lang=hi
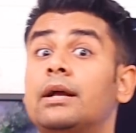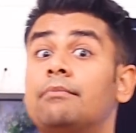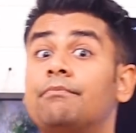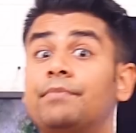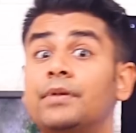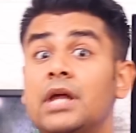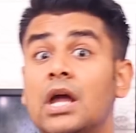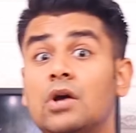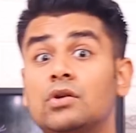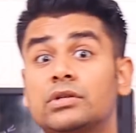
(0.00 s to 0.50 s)

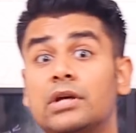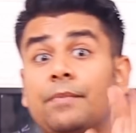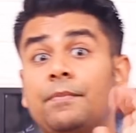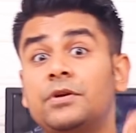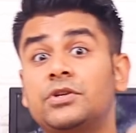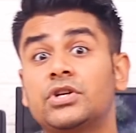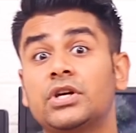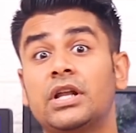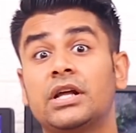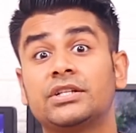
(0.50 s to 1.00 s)
कंपनियां उसके
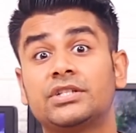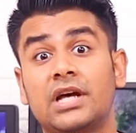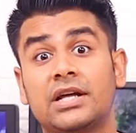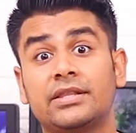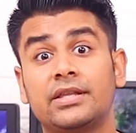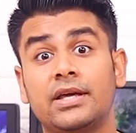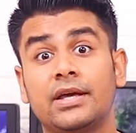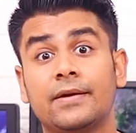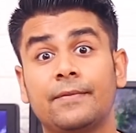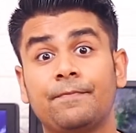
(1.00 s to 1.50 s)
पीछे लग
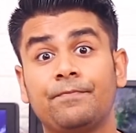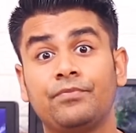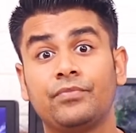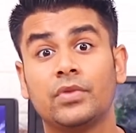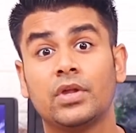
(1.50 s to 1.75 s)
जाती हैं